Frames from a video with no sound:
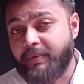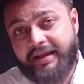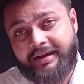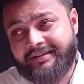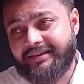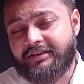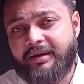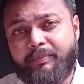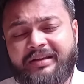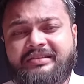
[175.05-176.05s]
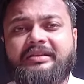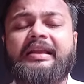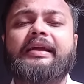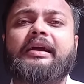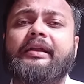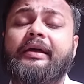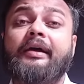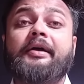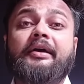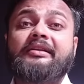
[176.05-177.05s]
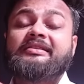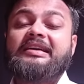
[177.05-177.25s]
प्ले कर सकते हैं बस क्लिक करना है